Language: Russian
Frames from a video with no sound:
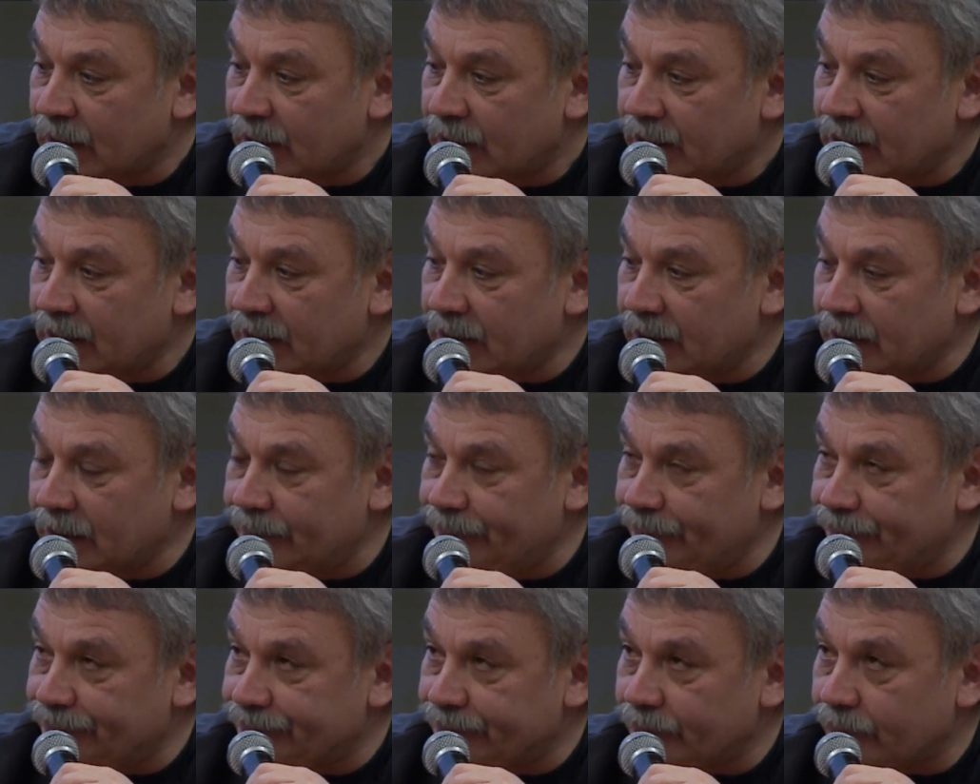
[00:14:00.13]
э,
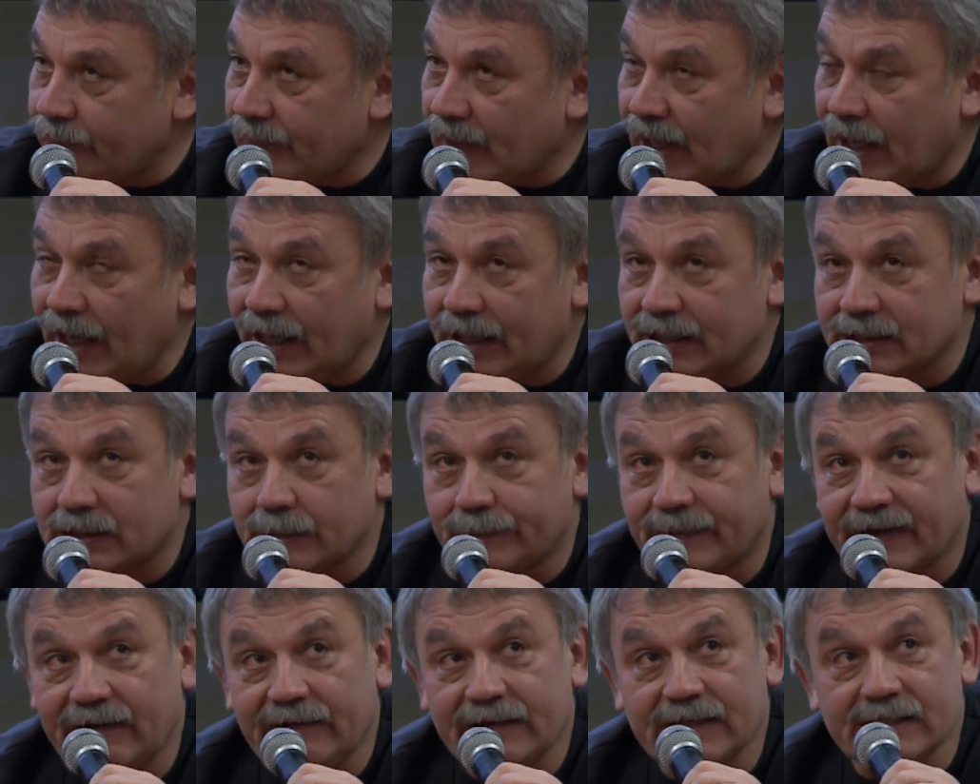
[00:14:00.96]
как это
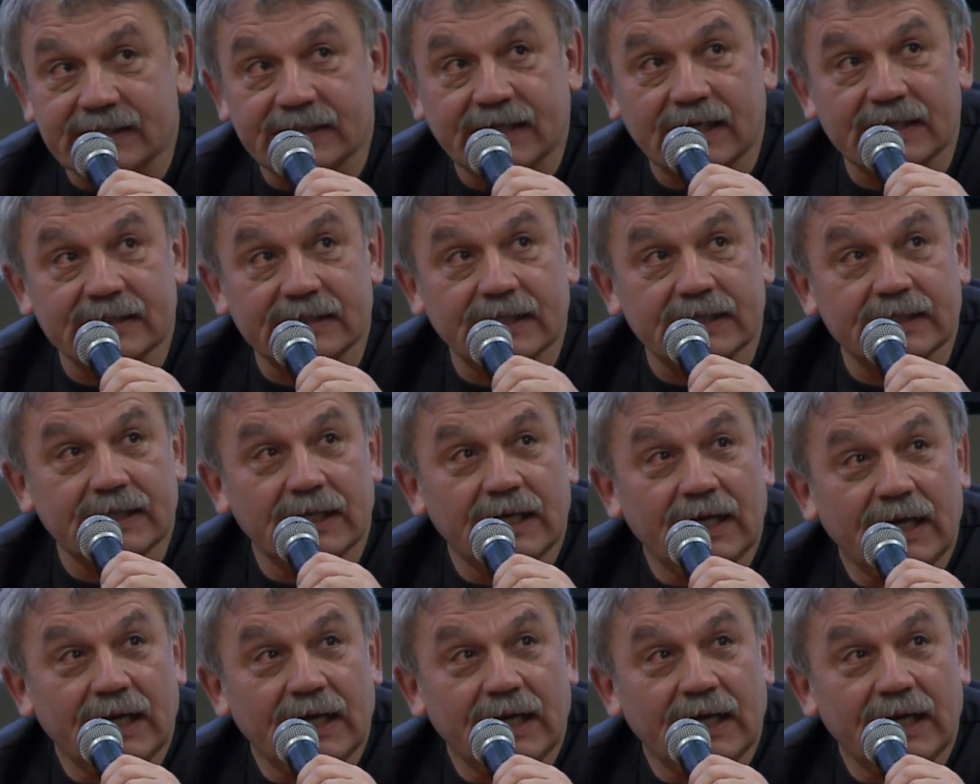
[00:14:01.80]
правильно сказать.